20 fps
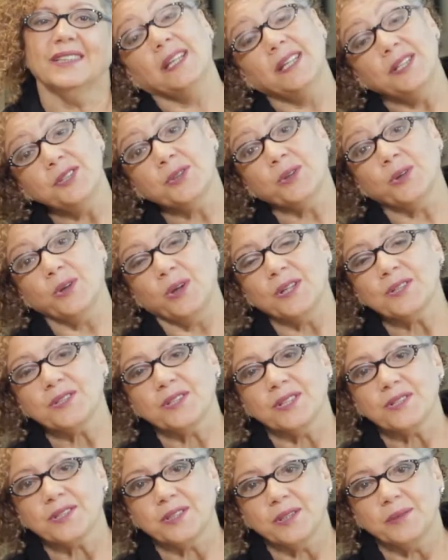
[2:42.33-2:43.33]
e de
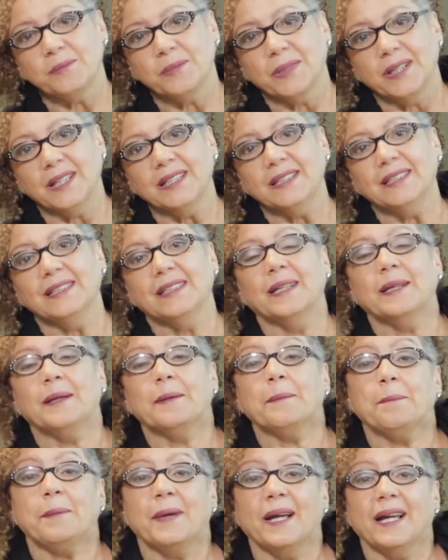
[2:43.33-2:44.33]
costas também
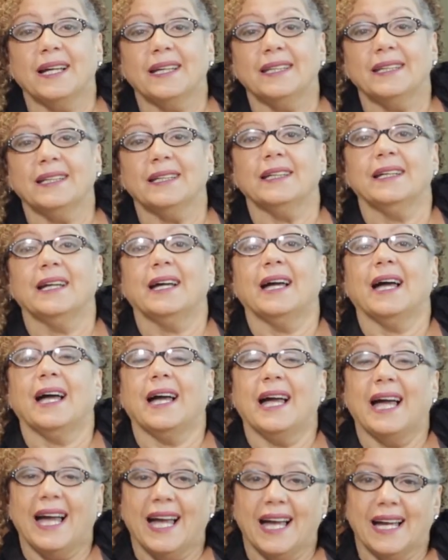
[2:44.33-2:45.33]
para
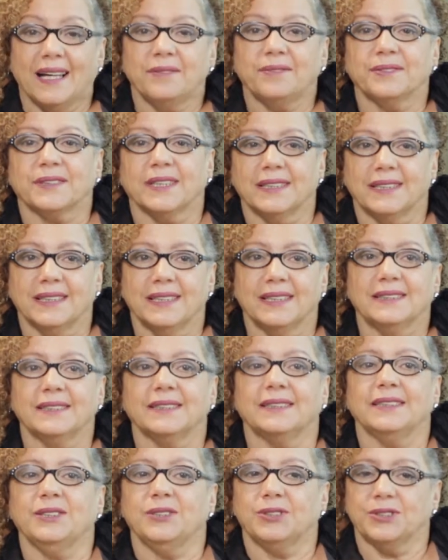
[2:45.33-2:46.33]
a África que
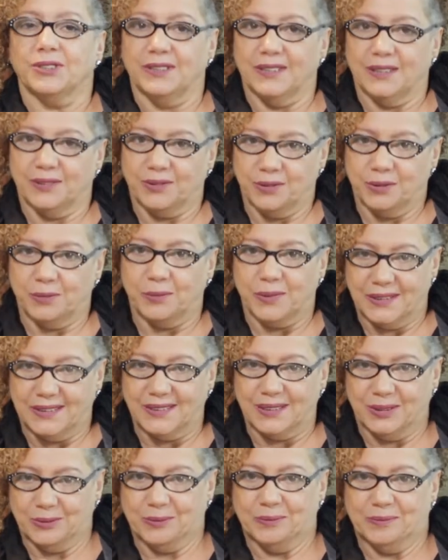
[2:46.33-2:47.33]
existe dentro do
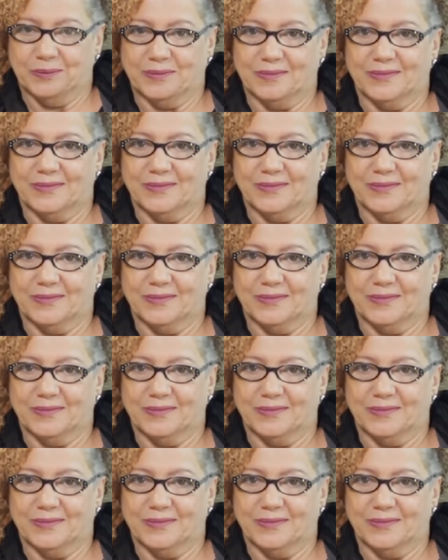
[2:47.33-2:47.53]
Brasil.